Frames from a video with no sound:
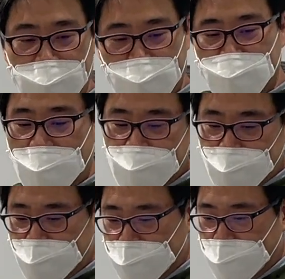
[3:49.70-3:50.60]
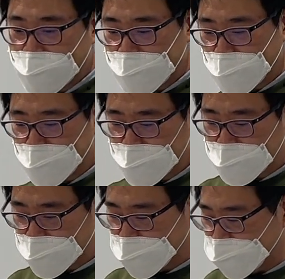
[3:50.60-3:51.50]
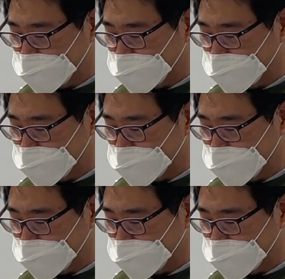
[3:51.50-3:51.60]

두 가지로 해서 설명드릴게요.